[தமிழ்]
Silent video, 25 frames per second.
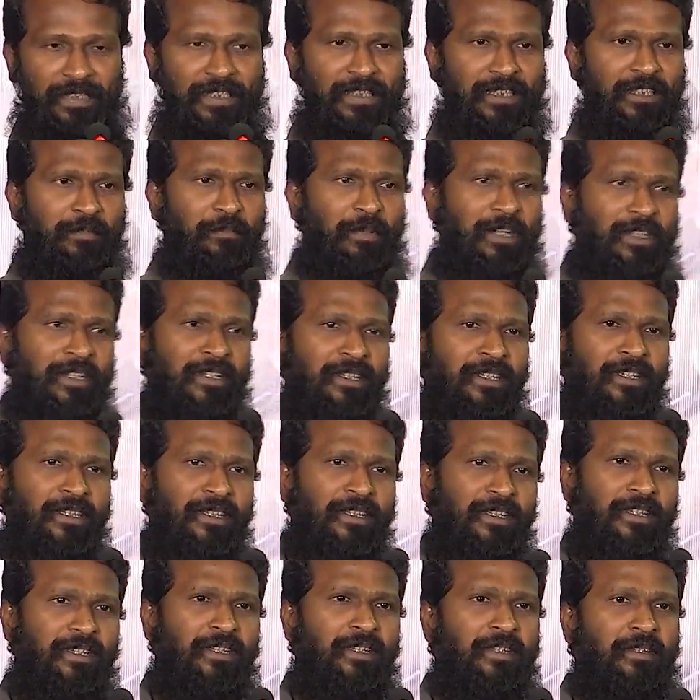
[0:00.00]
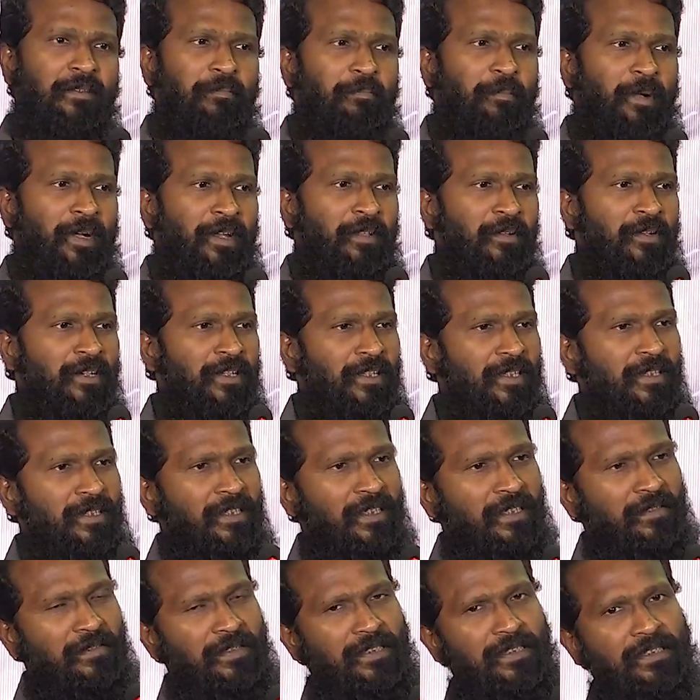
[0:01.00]
இந்த மாதிரி படம்
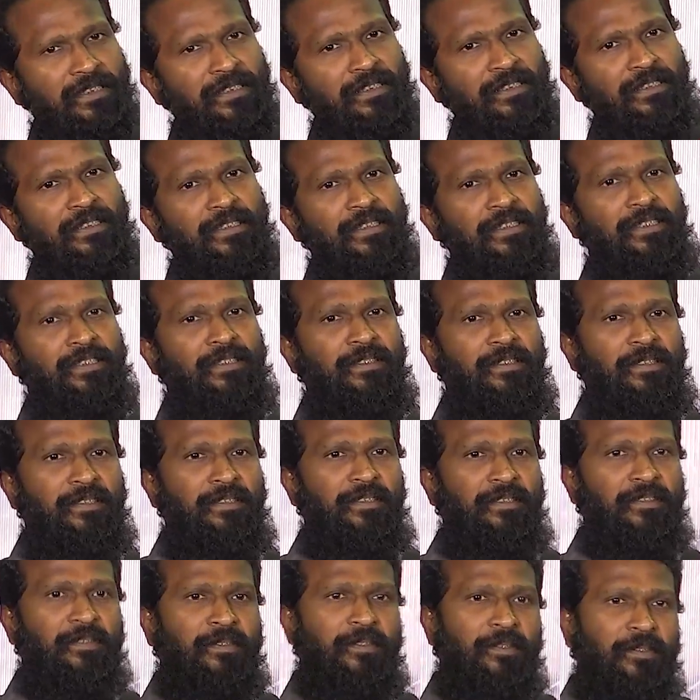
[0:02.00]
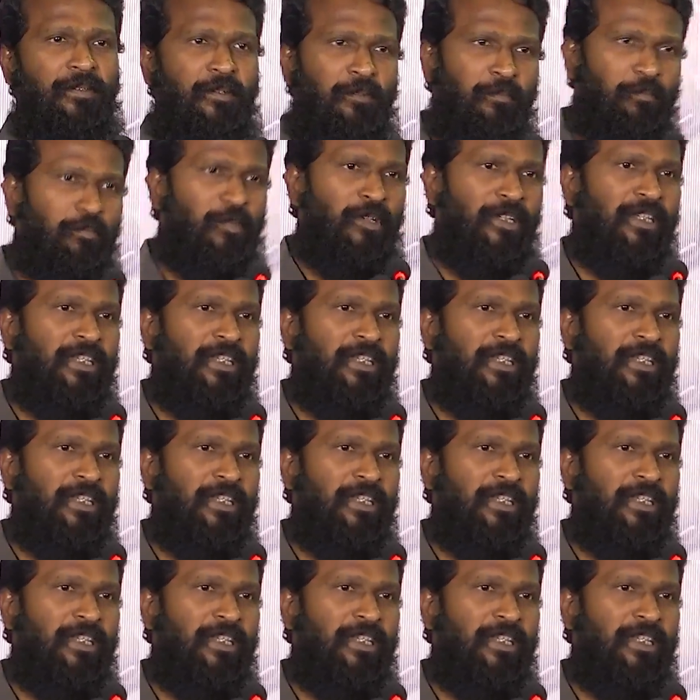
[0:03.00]
எடுக்கிறதுல வந்து ரொம்ப